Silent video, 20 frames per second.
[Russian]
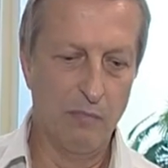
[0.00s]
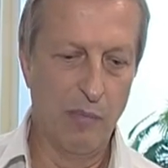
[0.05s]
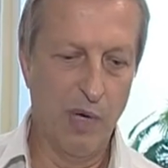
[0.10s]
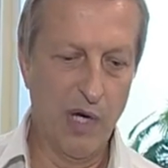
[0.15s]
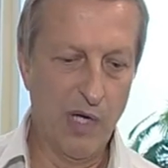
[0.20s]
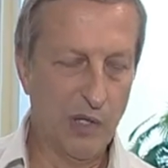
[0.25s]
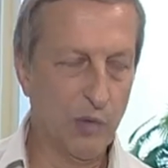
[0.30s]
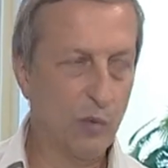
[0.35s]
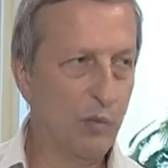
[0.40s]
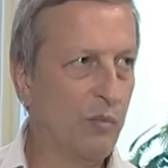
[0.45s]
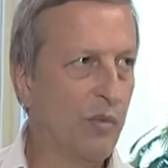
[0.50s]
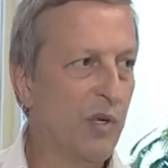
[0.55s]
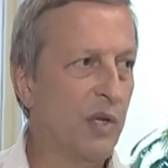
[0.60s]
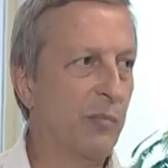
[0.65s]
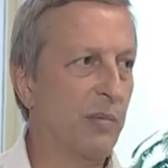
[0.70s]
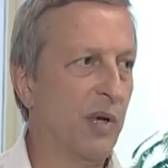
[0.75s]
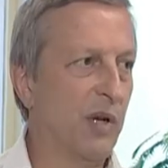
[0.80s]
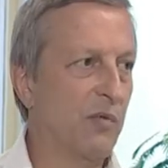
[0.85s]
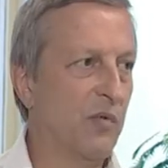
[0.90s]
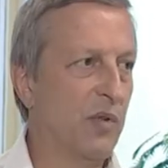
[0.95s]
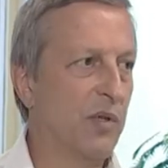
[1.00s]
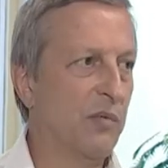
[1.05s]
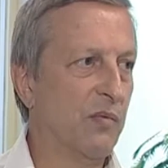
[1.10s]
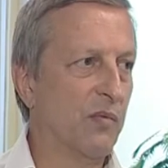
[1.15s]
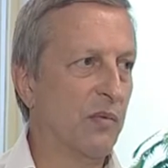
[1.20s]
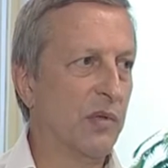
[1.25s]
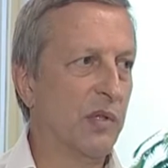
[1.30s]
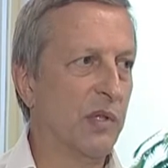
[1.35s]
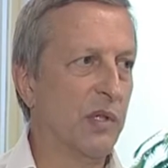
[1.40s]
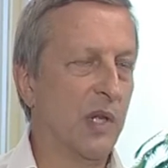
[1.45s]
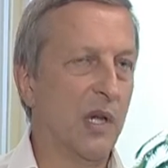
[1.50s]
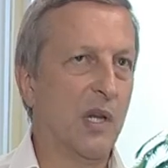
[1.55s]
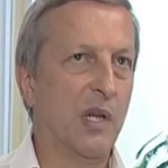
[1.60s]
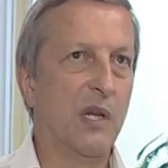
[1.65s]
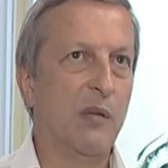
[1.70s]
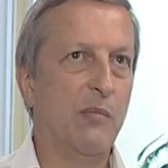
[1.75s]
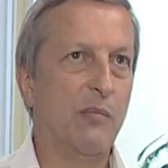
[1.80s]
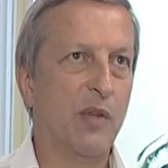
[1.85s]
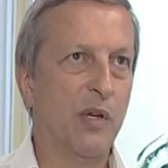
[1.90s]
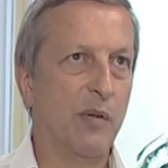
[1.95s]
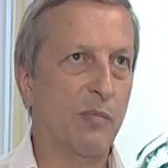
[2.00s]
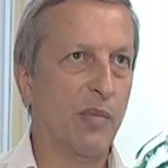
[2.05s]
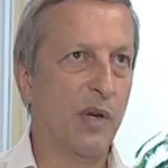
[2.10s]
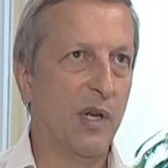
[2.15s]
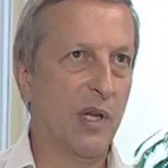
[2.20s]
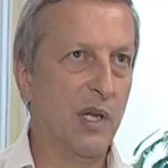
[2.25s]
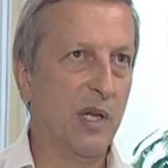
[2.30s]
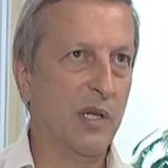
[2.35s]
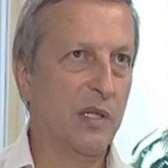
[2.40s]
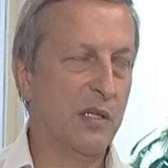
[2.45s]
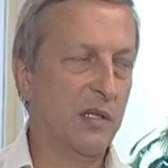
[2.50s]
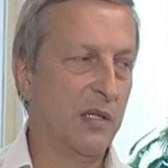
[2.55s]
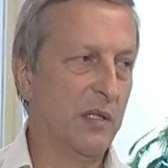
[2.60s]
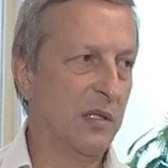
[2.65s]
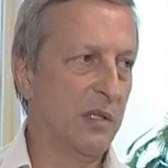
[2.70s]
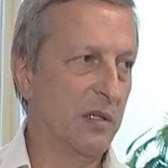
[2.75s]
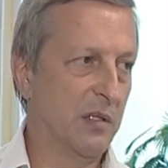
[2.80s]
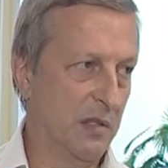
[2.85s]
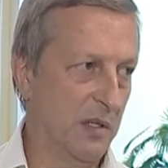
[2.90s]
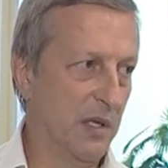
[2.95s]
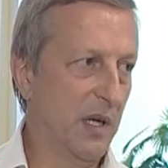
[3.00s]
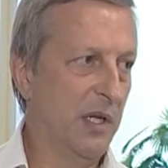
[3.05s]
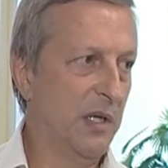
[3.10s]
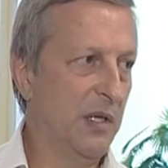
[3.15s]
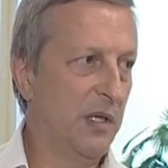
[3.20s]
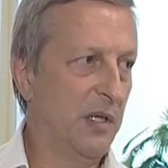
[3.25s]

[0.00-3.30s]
Поэтому мы и проводим вот такие мероприятия, они